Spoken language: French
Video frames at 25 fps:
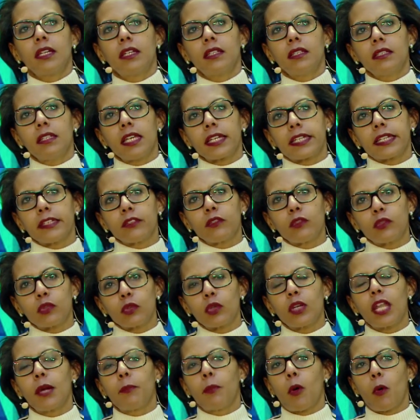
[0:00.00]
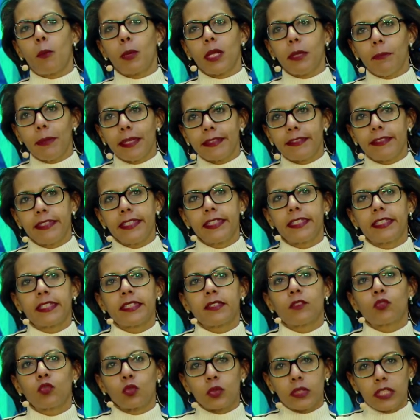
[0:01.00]
la, question, la problématique,
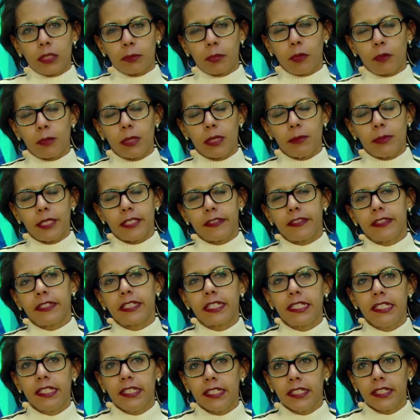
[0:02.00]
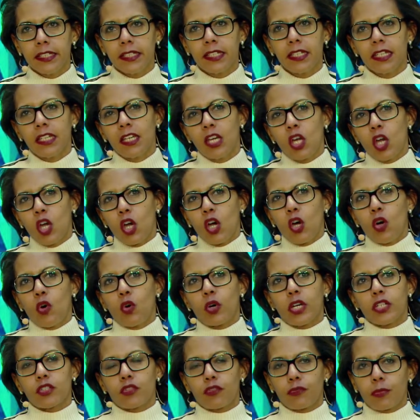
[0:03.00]
toutes les problématiques liées au
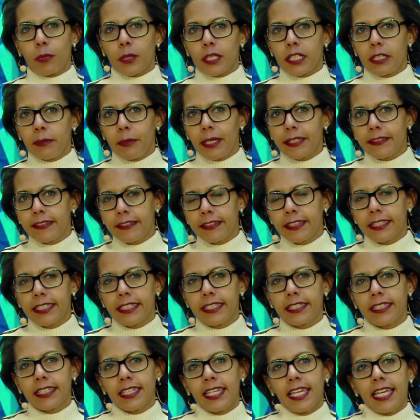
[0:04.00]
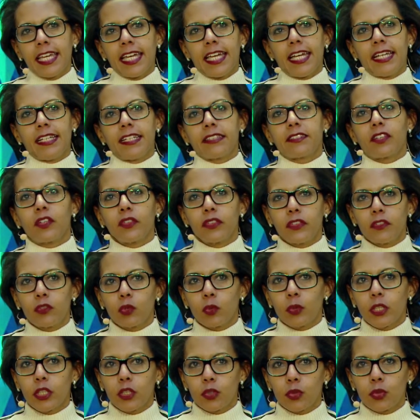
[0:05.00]
réchauffement climatique, à la
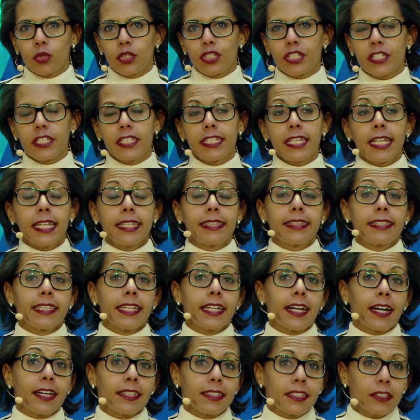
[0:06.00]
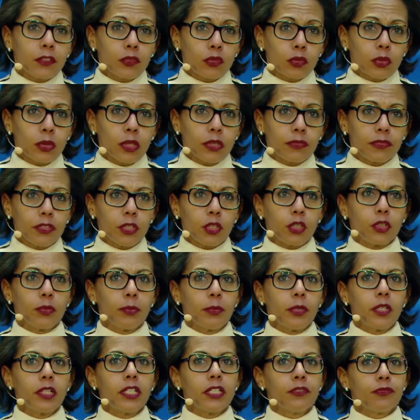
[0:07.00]
transition écologique, à la dégradation de
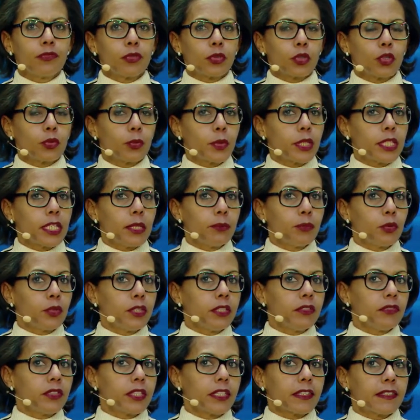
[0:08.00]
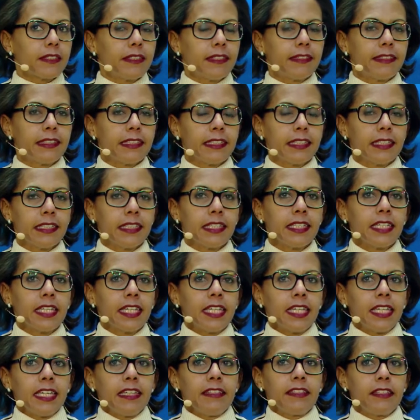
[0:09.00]
l'environnement, l'effondrement de la biodiversité.
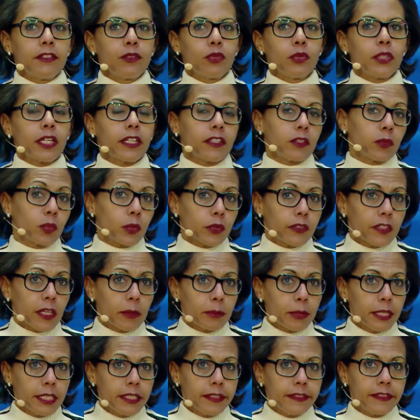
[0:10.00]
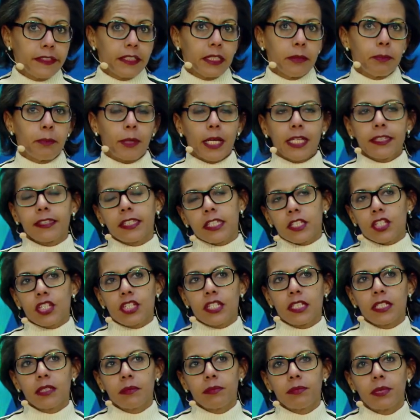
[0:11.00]
C'est une responsabilité
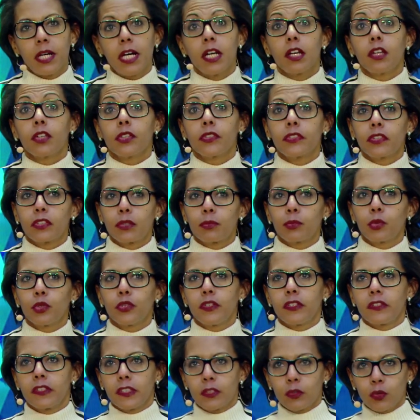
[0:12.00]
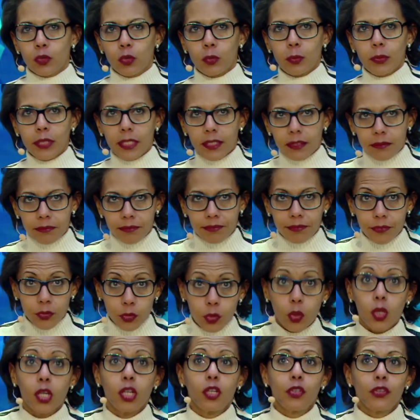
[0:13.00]
partagée par l'ensemble des êtres humains
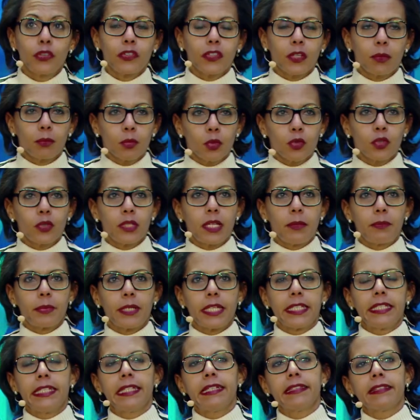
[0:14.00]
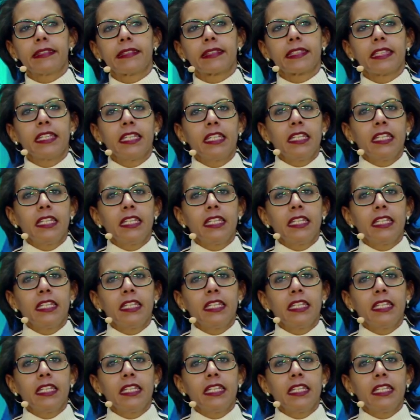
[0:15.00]
sur l'ensemble de la planète